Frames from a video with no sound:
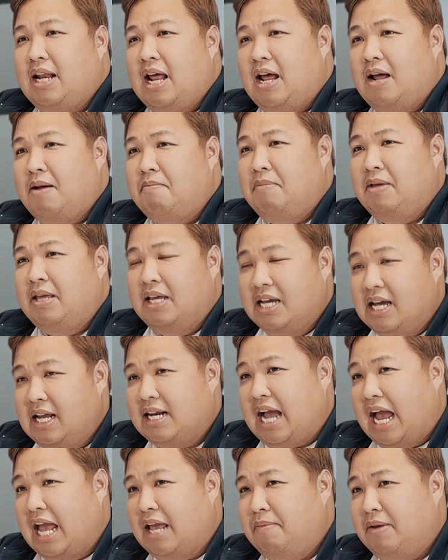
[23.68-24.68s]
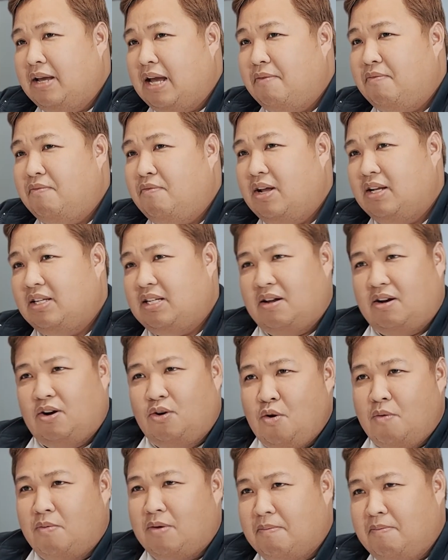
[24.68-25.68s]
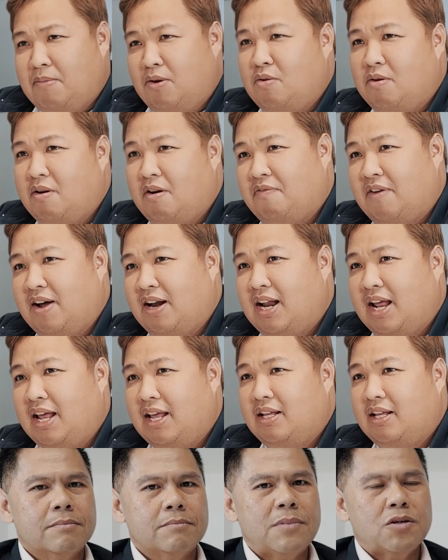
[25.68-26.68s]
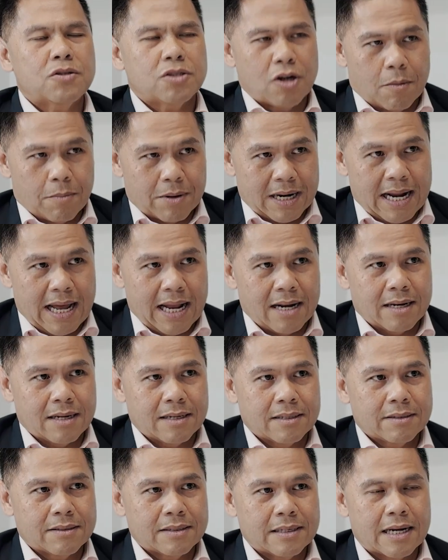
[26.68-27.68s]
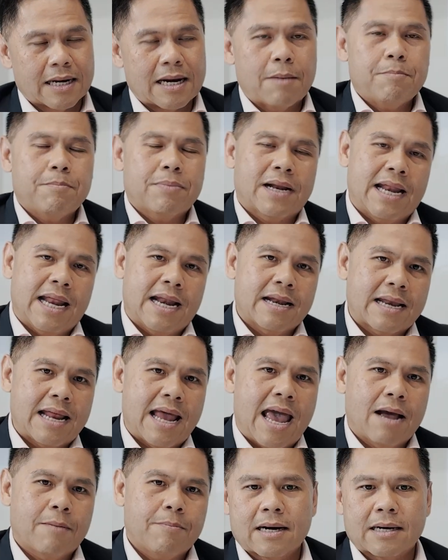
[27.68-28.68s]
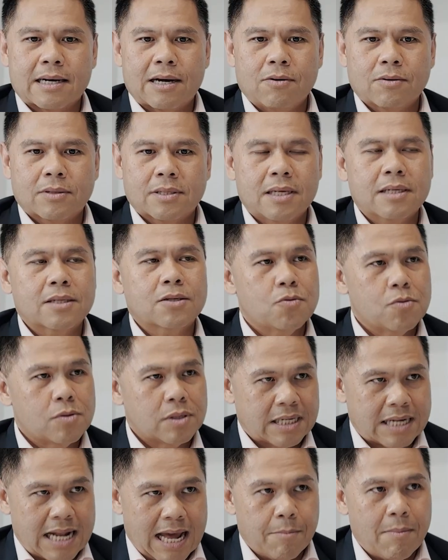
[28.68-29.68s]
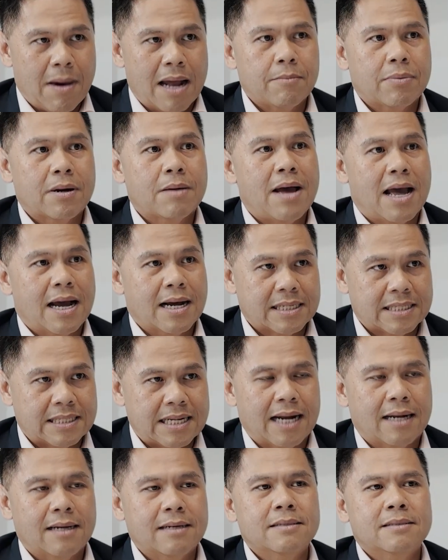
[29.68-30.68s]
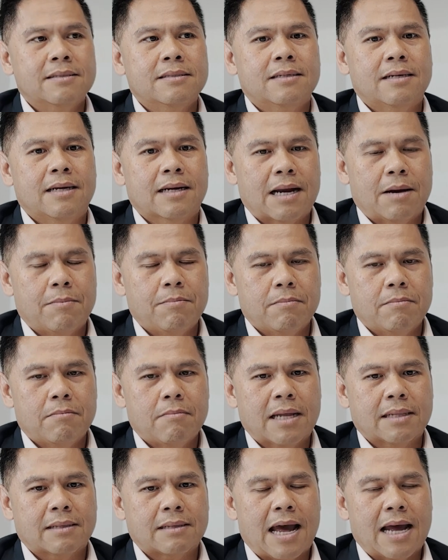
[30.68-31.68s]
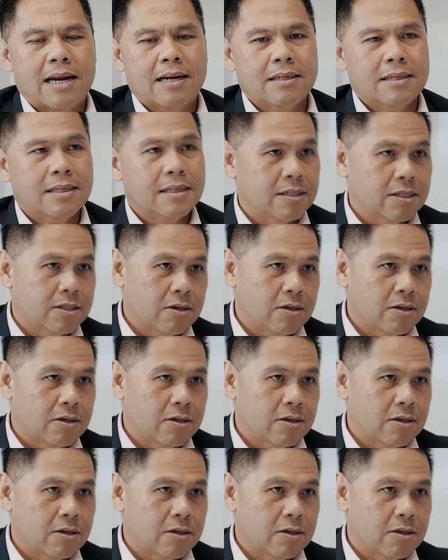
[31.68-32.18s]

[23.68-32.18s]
นามีเงื่อนไขไหมครับ ว่าจะร่วมกับไม่ร่วมกับฝั่งไหนมีอยู่ 2 ประเด็นนะครับ ประเด็นแรกเราเทิดทูนสถาบันพระมหากษัตริย์นะครับ มาตรา1นึ